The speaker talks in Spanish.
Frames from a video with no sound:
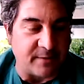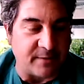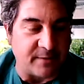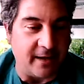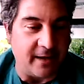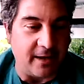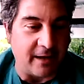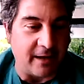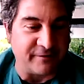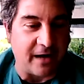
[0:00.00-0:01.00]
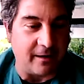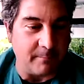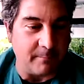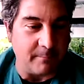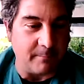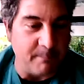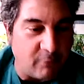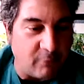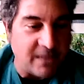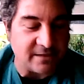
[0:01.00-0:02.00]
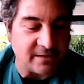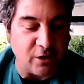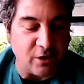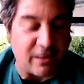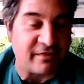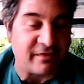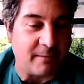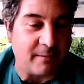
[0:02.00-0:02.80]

mira, el, al final, miedo más ignorancia,